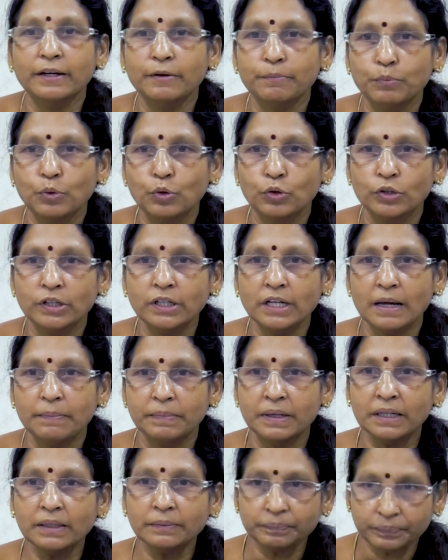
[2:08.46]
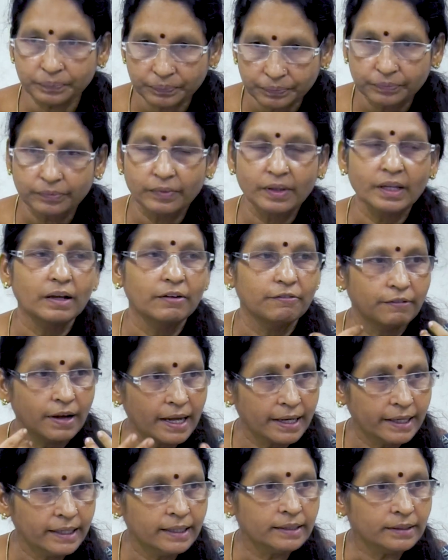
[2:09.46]
பண்ணும்போது நம்ம
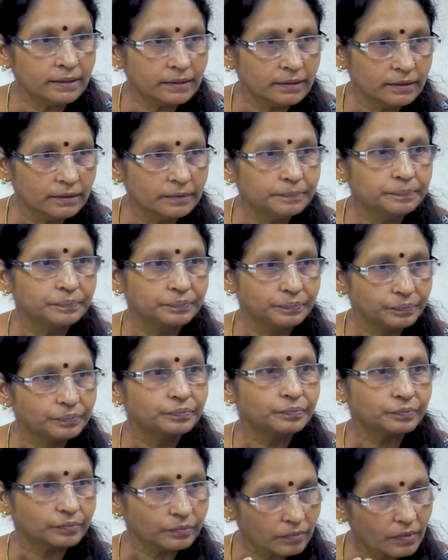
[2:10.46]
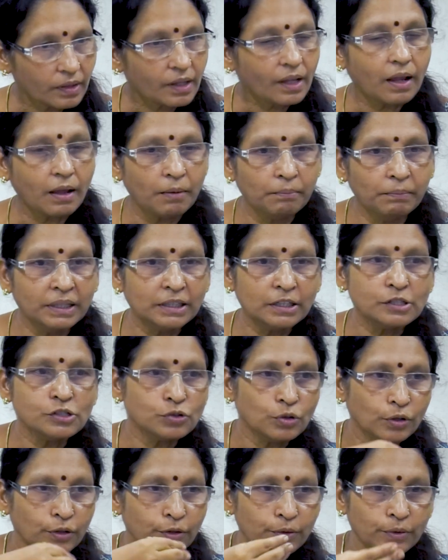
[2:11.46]
வாயில் மண்ணு
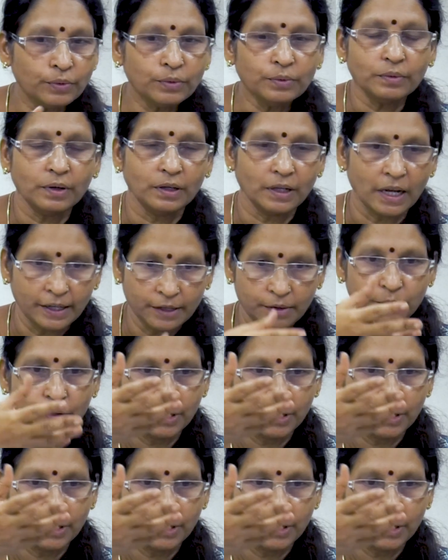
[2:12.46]
சொல்கிறோம் கண்ணு